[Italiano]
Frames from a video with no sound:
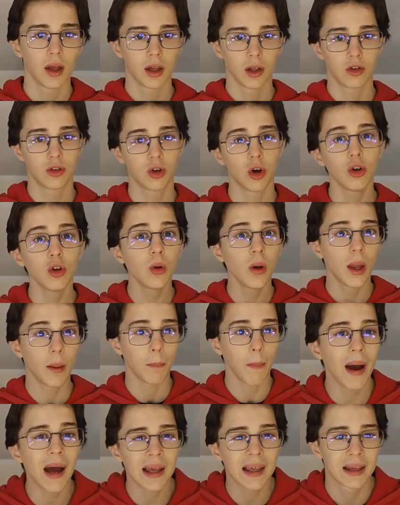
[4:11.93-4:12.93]
sono le
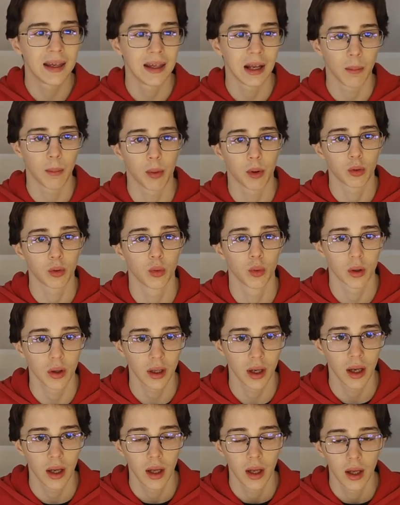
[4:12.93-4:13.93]
macchine a
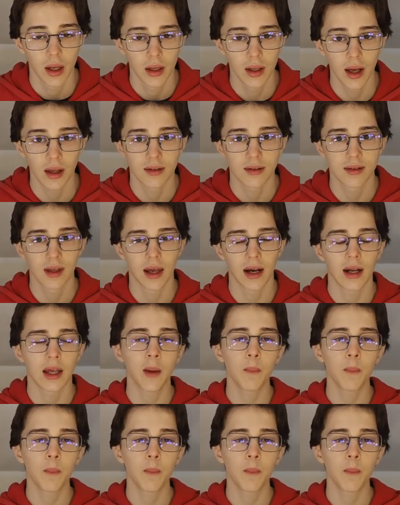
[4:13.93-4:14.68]
produrre gas serra,